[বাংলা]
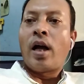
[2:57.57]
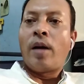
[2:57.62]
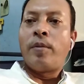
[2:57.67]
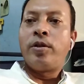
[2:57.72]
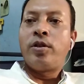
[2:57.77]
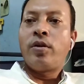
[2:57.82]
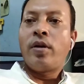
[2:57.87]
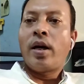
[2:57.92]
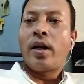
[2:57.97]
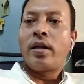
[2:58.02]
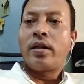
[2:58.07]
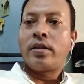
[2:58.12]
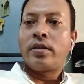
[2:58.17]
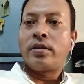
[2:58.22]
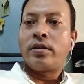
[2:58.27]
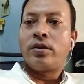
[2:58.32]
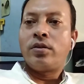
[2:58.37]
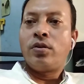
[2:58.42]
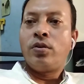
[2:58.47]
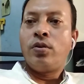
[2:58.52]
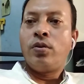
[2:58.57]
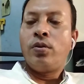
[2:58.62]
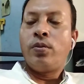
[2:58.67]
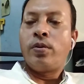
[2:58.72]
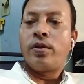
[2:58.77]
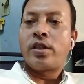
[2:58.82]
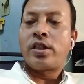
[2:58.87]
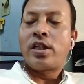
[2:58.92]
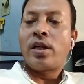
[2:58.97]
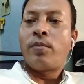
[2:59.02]
আমি তো আর
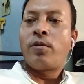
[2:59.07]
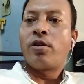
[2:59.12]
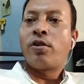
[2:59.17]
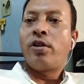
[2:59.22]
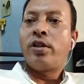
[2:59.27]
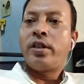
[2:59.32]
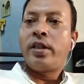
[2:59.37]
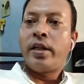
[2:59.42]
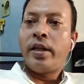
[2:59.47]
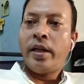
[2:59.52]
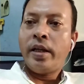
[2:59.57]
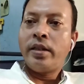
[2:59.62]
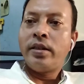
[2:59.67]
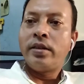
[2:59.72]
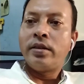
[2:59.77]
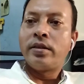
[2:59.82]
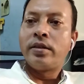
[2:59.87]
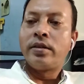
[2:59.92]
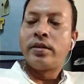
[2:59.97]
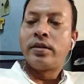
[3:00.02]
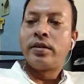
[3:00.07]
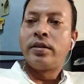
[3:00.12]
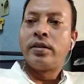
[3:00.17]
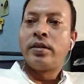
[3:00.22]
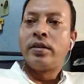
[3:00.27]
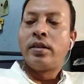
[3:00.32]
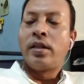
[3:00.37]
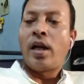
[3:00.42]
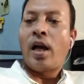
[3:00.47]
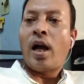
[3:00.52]
উপদেষ্টা মণ্ডলীতে নেই
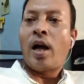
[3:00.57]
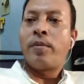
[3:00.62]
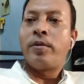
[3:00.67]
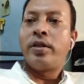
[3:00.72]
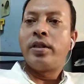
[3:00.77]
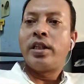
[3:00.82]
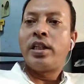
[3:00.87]
আমি